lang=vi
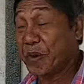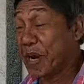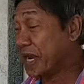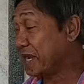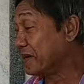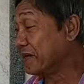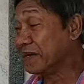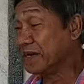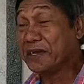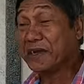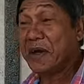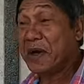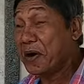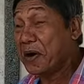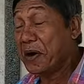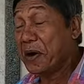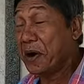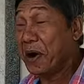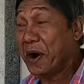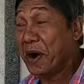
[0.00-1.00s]
mấy đứa đó
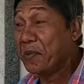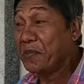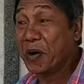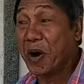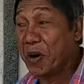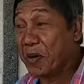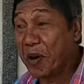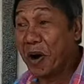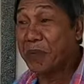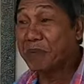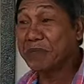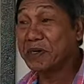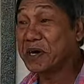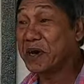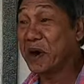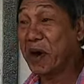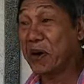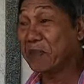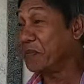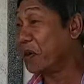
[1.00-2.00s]
ôm ôm ôm
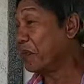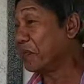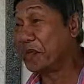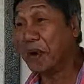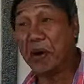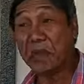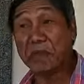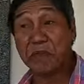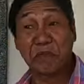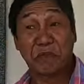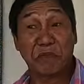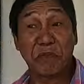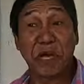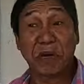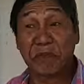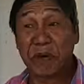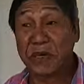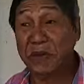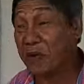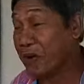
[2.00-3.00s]
đứa ôm ôm ôm
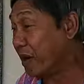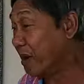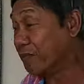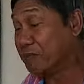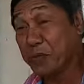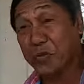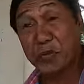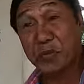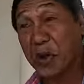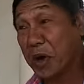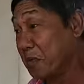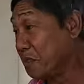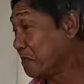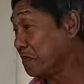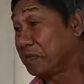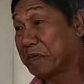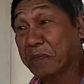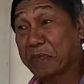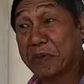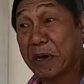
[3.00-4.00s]
biết bao nhiêu ôm luôn đốt
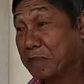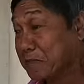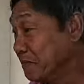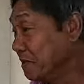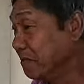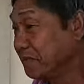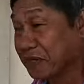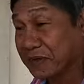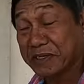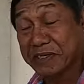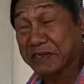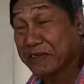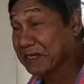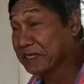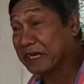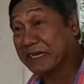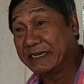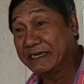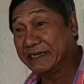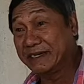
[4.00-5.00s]
đóng nhưng mà còn chưa
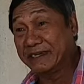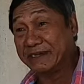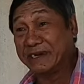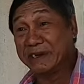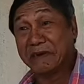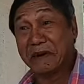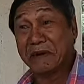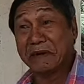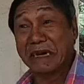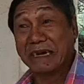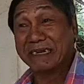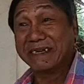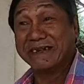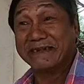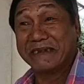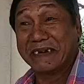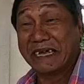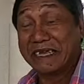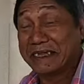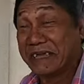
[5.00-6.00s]
chín nữa chứ đâu đừng
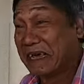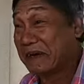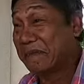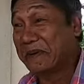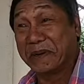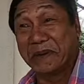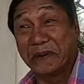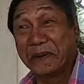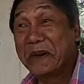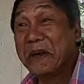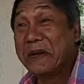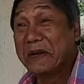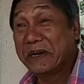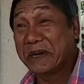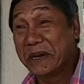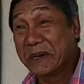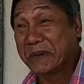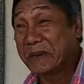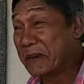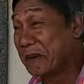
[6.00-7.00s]
nói lấy tiền mà đốt
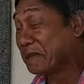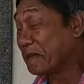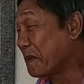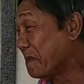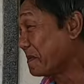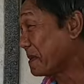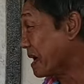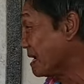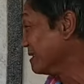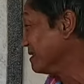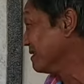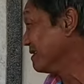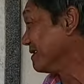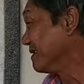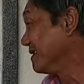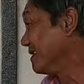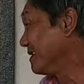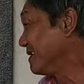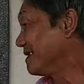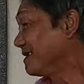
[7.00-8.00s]
đốt đốt, đốt trứng
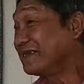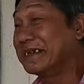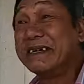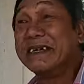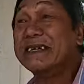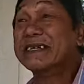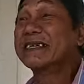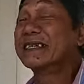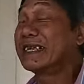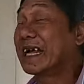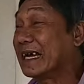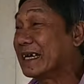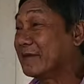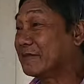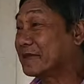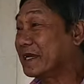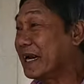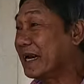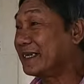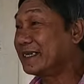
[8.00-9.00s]
đó, đó, đó, cái thằng
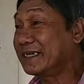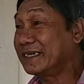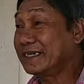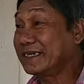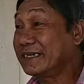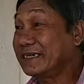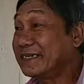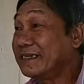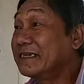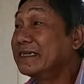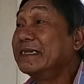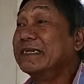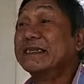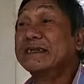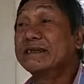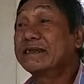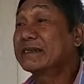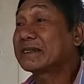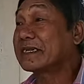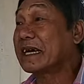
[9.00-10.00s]
ngọc sơn nó nó nó,
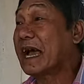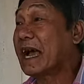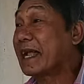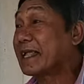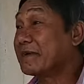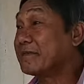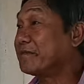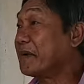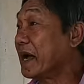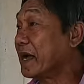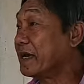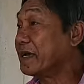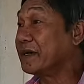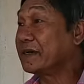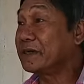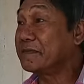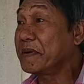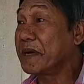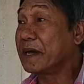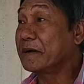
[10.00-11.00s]
nó ca tầm
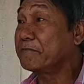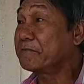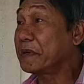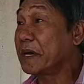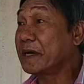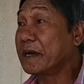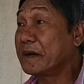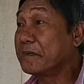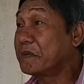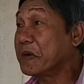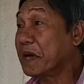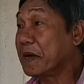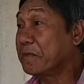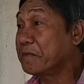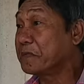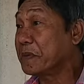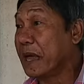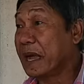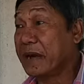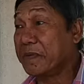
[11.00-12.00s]
bậy rồi mấy ông này không biết
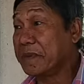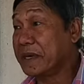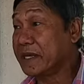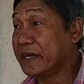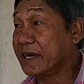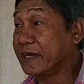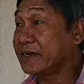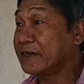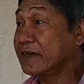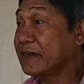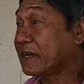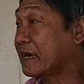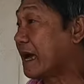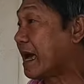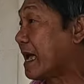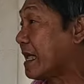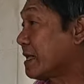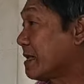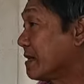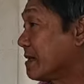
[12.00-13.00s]
ông nào mà diệt cho nó
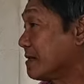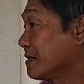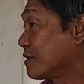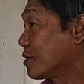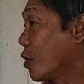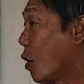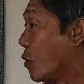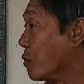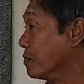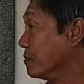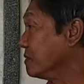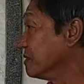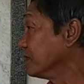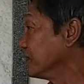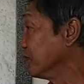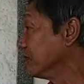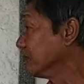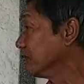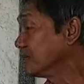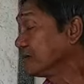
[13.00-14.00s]
ca khùng